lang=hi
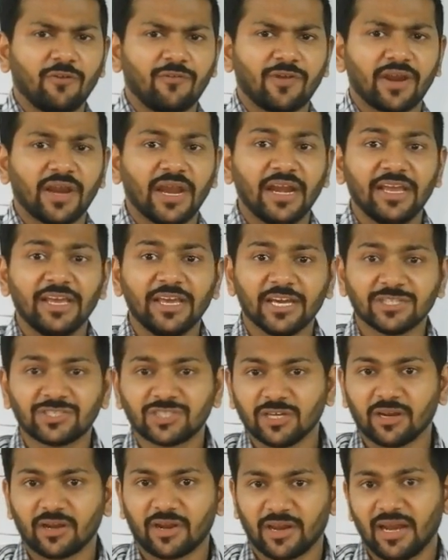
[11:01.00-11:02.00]
ऑफ
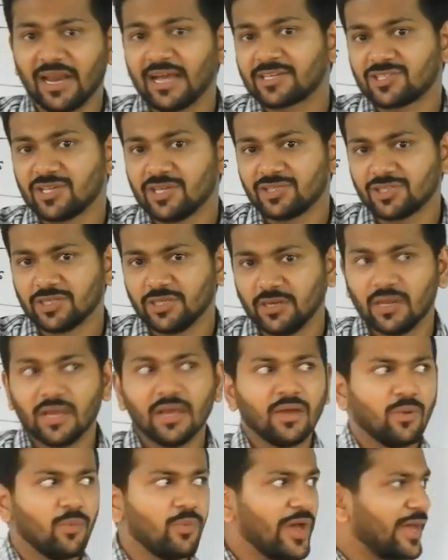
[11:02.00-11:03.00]
रेडिएशन रिलैक्सेशन
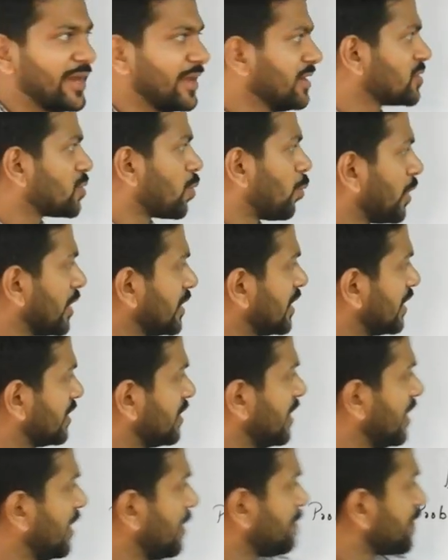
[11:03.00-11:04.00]
वेरीज विद
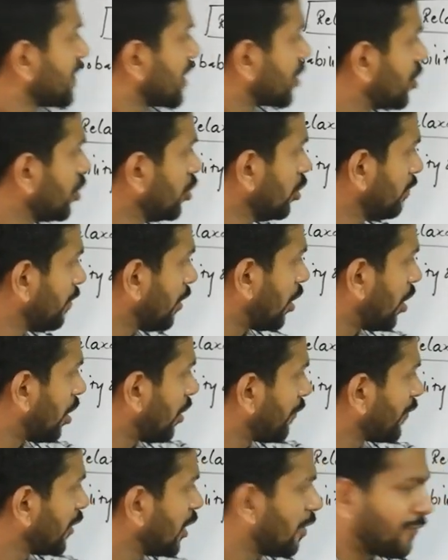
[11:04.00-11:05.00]
दी क्यूब
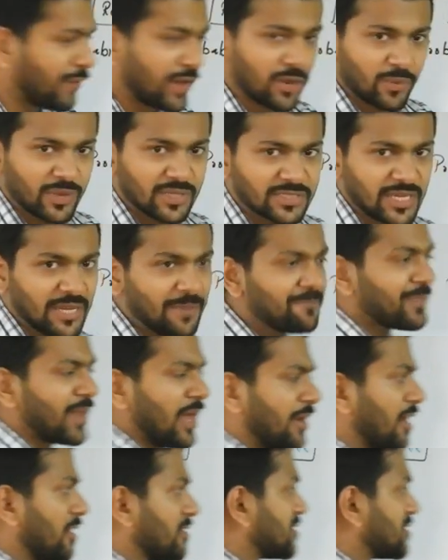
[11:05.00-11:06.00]
ऑफ योर फ्रीक्वेंसी नाउ